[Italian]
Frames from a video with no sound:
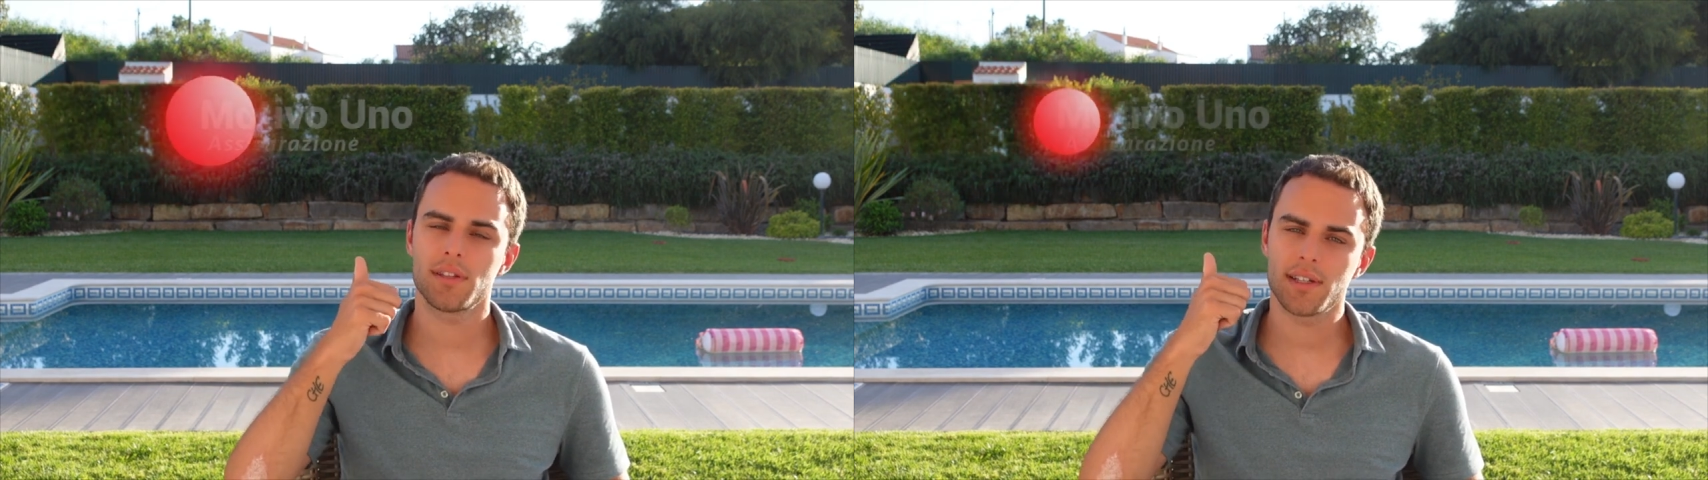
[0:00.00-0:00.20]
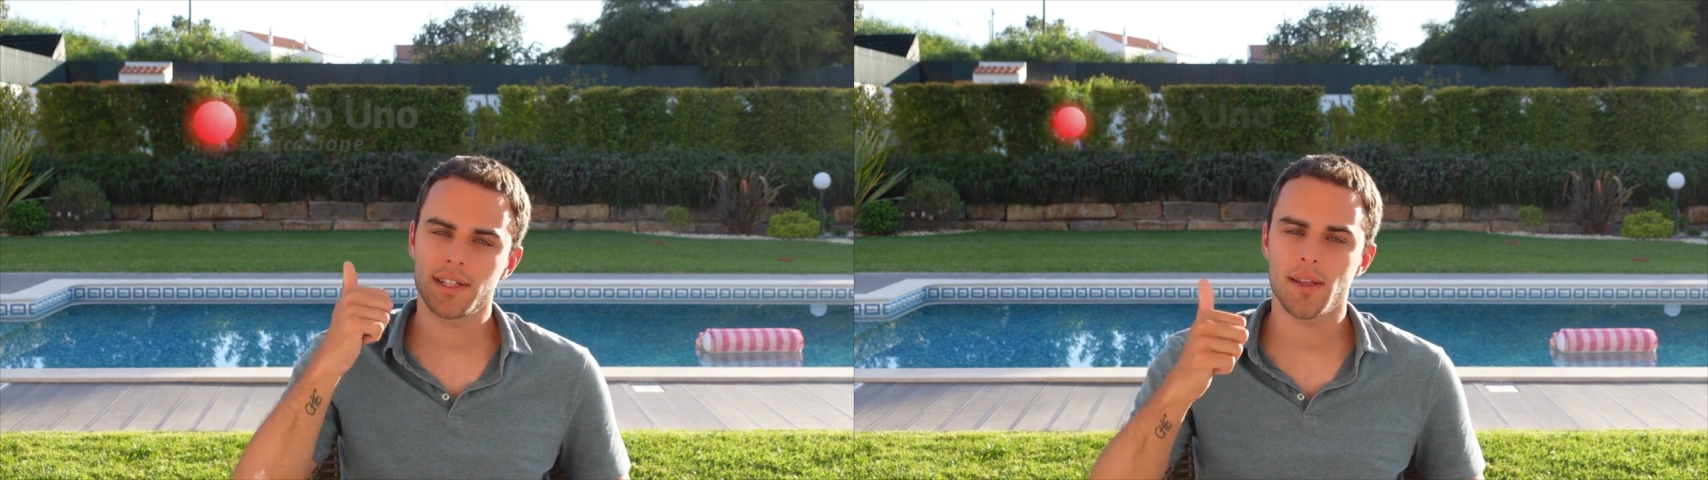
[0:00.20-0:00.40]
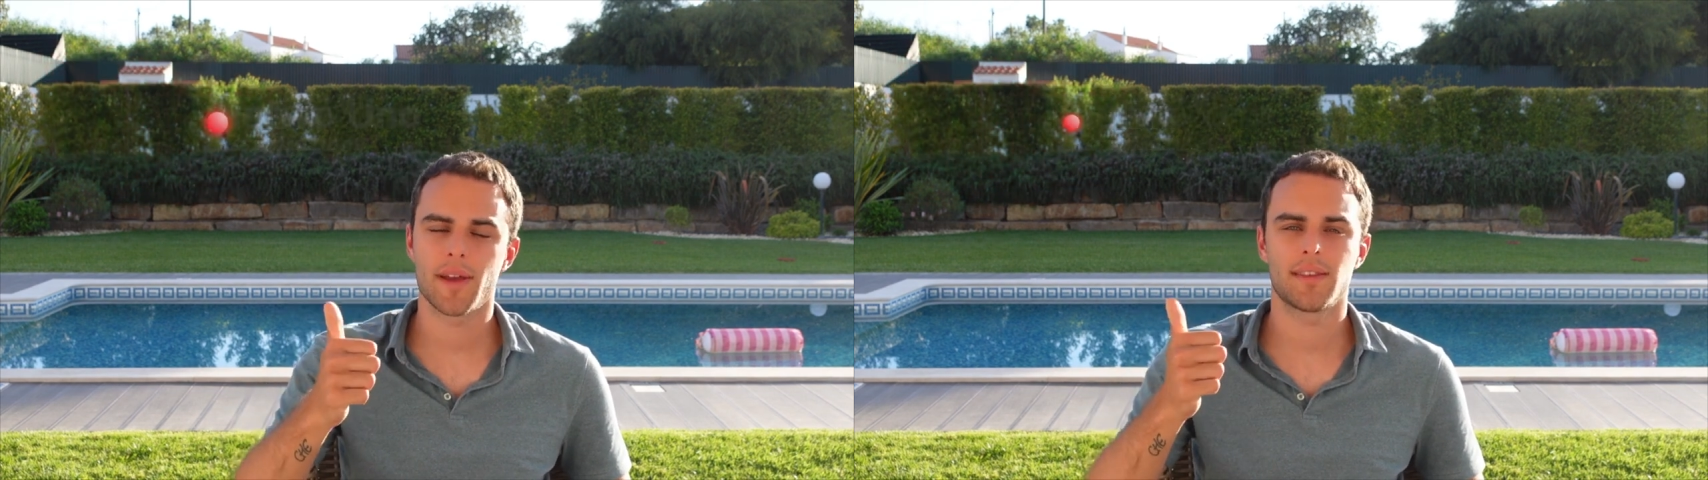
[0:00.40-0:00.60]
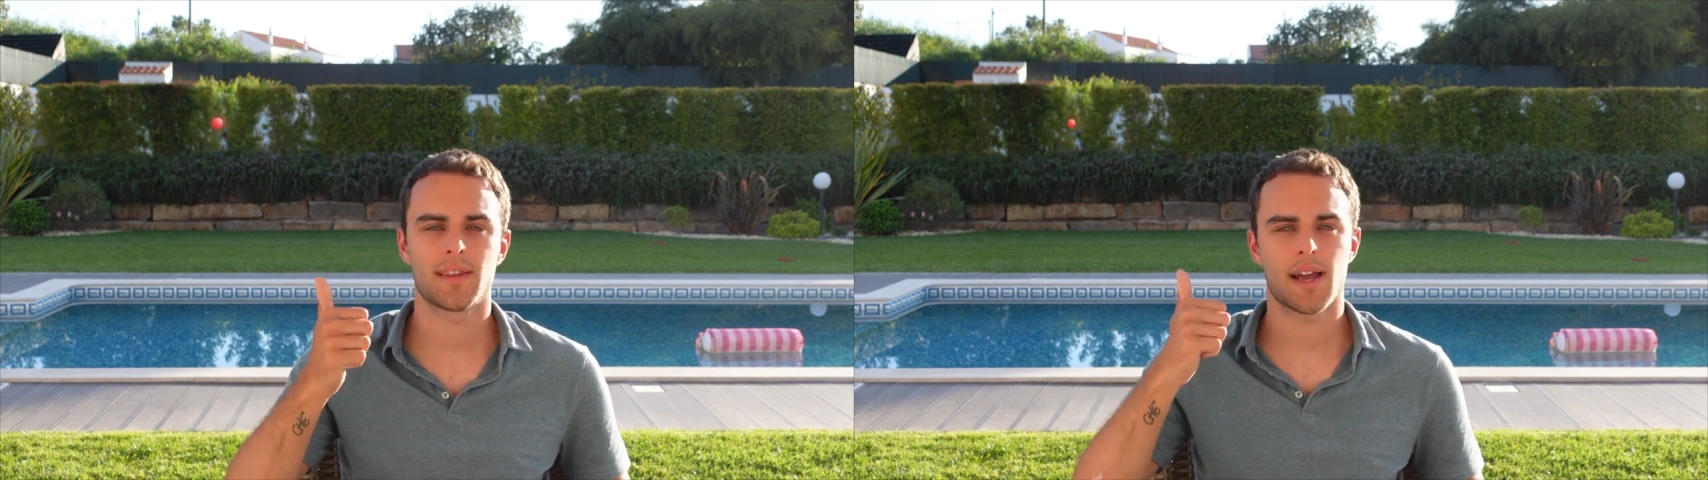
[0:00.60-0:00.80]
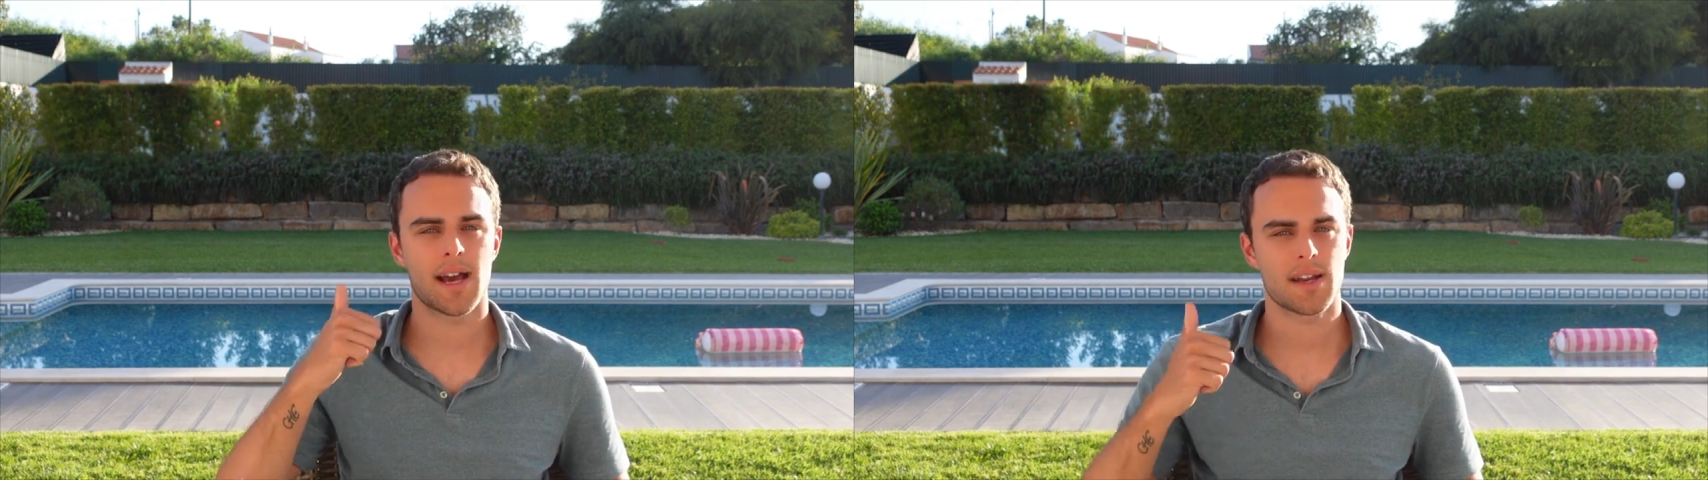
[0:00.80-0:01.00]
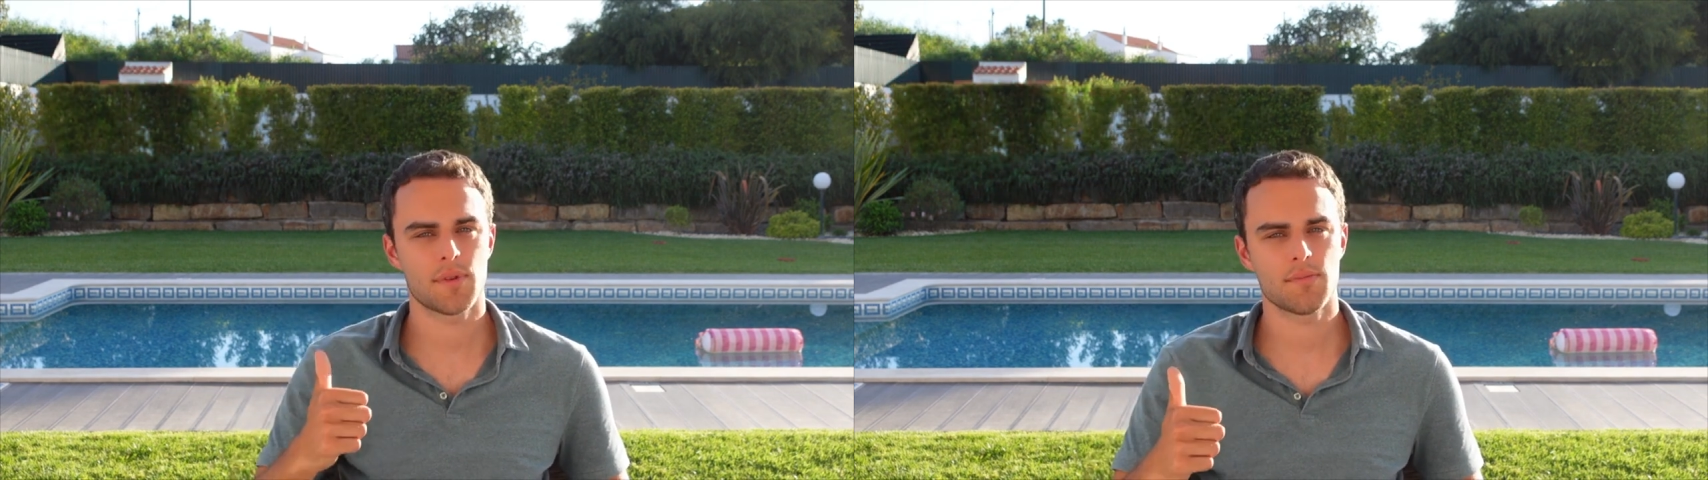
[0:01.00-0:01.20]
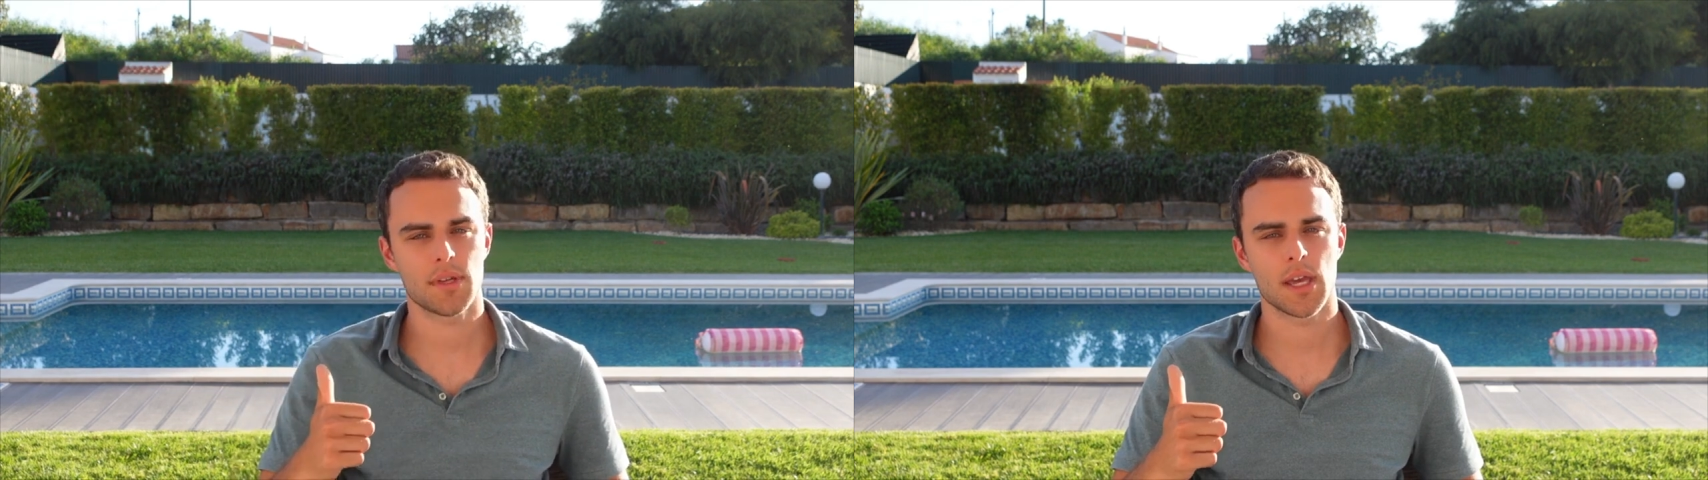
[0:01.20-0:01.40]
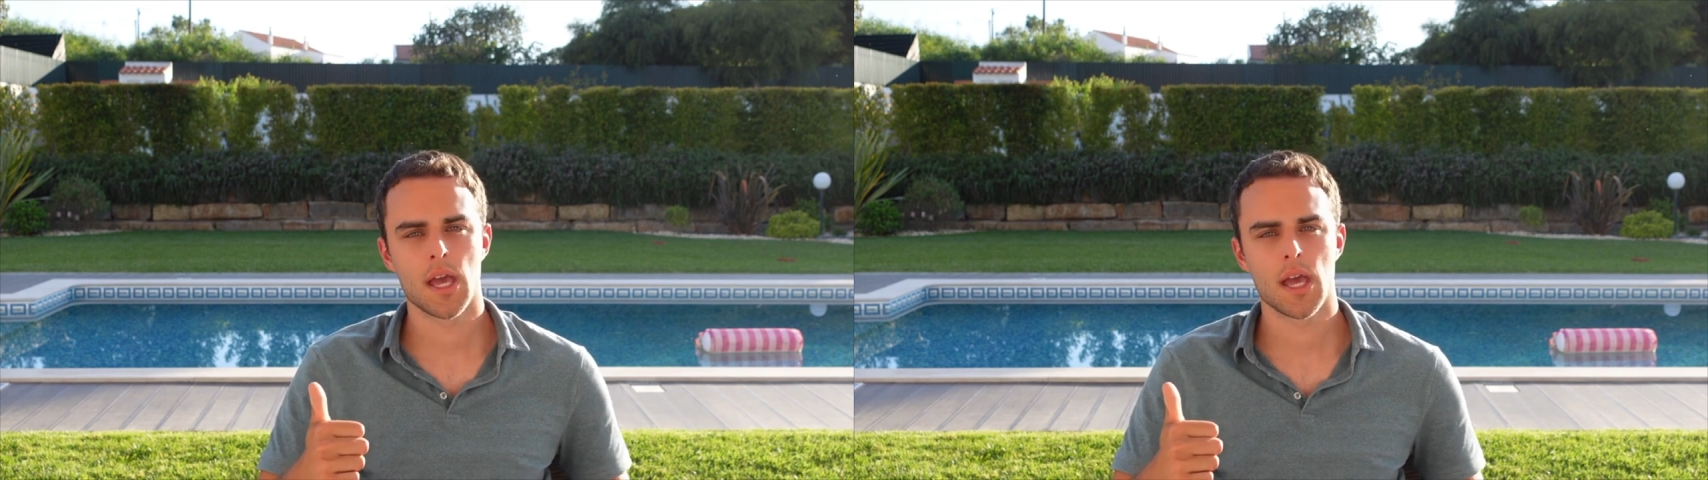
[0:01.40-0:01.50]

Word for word: direttamente Airbnb.